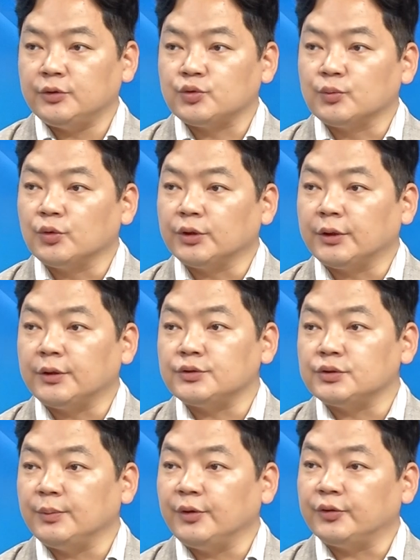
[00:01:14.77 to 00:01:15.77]
종목이라는
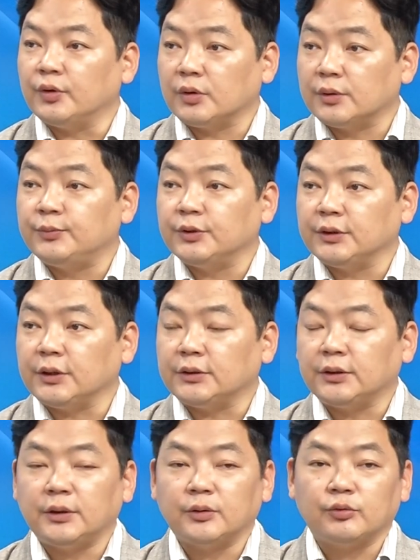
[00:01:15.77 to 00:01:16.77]
점에서 급등이
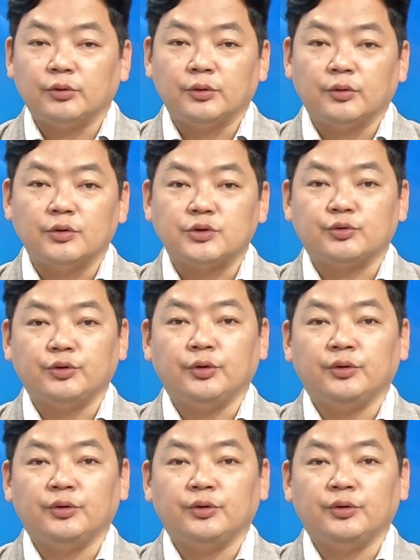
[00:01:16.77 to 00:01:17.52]
나타나고 있는 것이고요.